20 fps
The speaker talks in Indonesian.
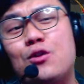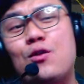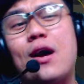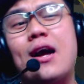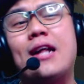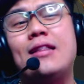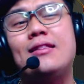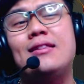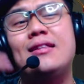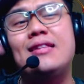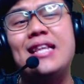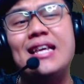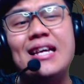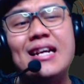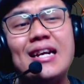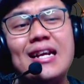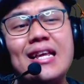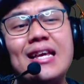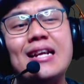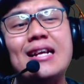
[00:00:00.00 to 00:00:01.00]
akan
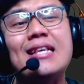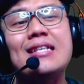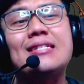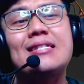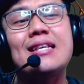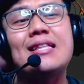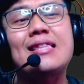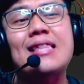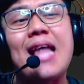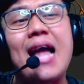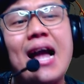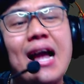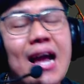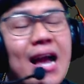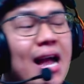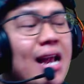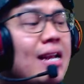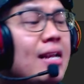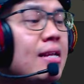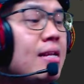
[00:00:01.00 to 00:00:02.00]
dirilis di
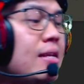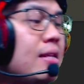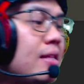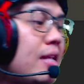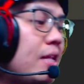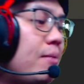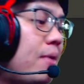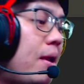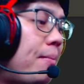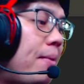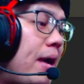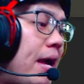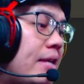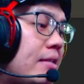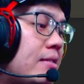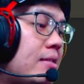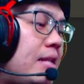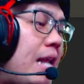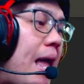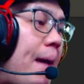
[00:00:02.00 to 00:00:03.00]
tanggal, tadi berapa
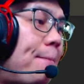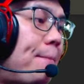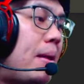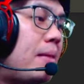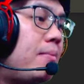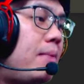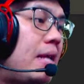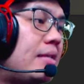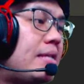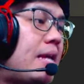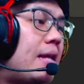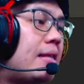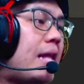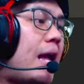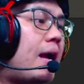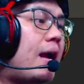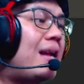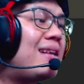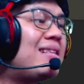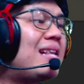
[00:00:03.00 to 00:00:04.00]
guys? 18 ya,
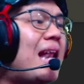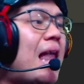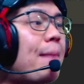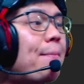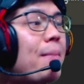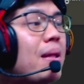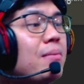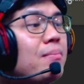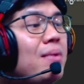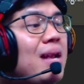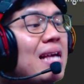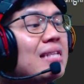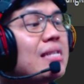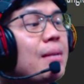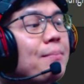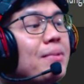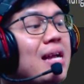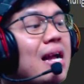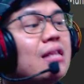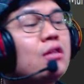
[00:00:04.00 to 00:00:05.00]
tanggal 18
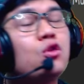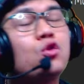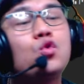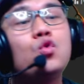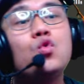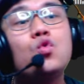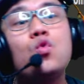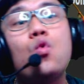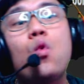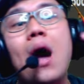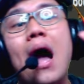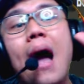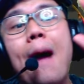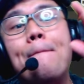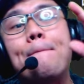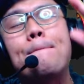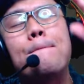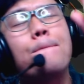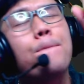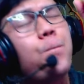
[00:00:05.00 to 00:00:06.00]
sampai dengan 20
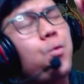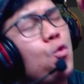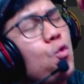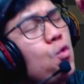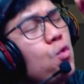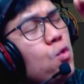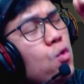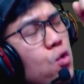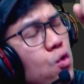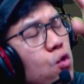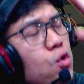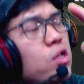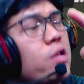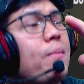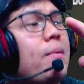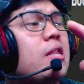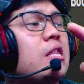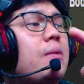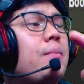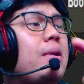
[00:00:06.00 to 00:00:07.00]

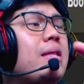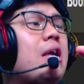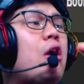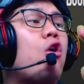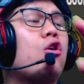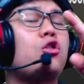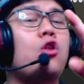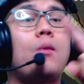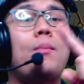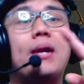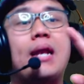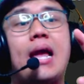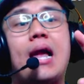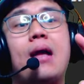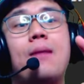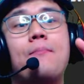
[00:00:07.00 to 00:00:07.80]
teman-teman ya, Oktober ya.